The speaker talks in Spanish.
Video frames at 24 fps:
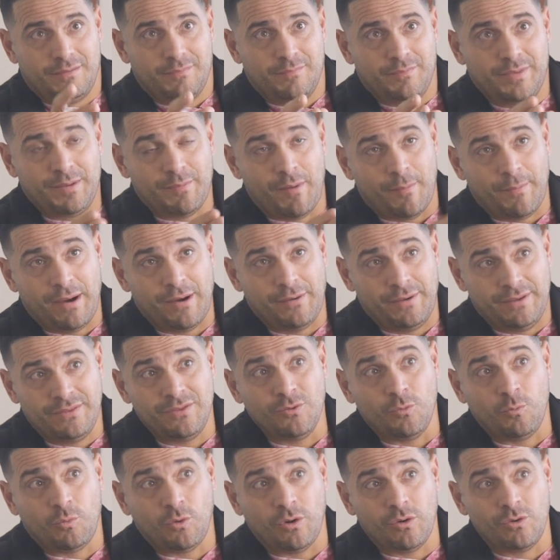mi mamá es
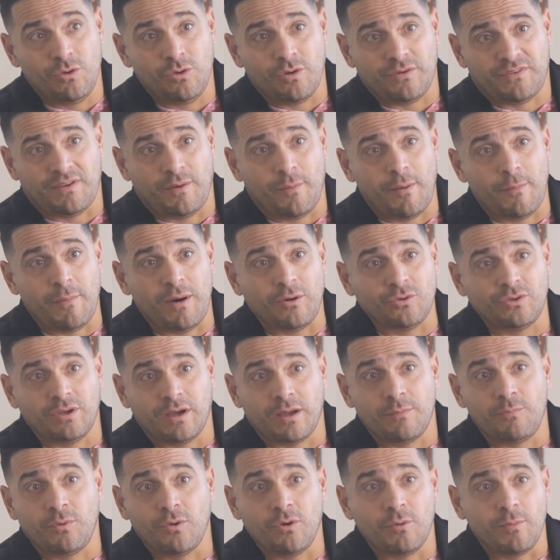de un pueblo que se llama Bauta,
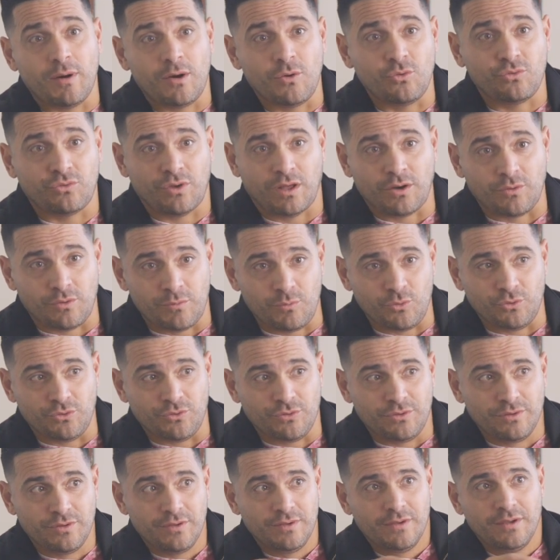que es el pueblo más gusano del mundo.